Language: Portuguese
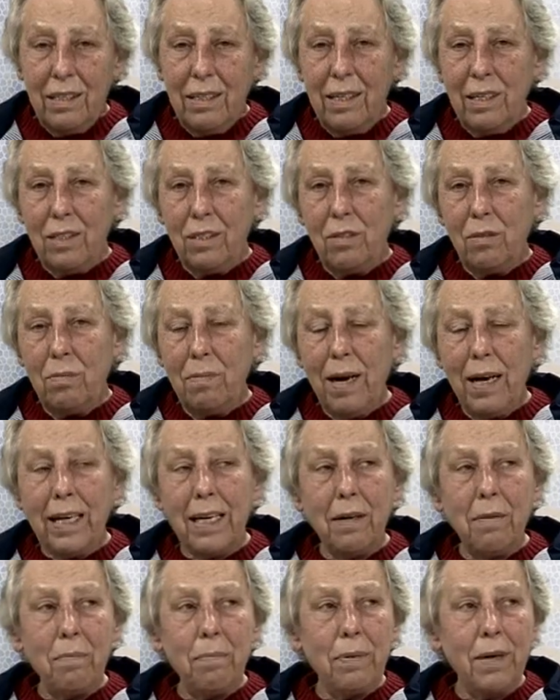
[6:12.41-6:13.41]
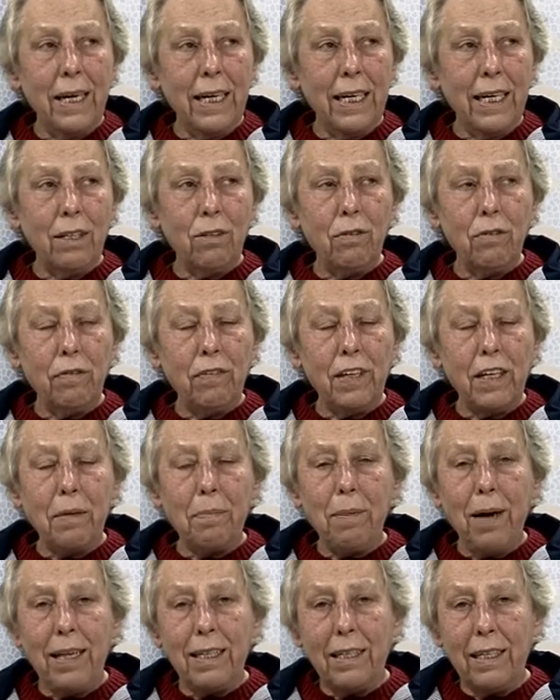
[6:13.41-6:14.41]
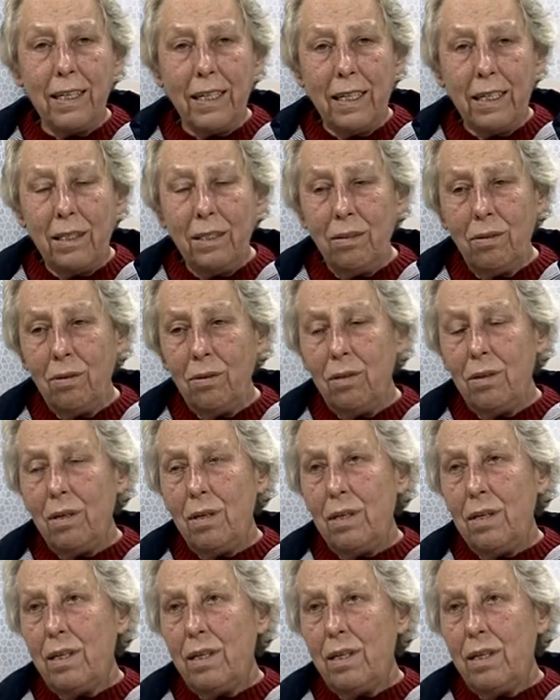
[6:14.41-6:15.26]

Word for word: existe uma campanha do Fique Padrinho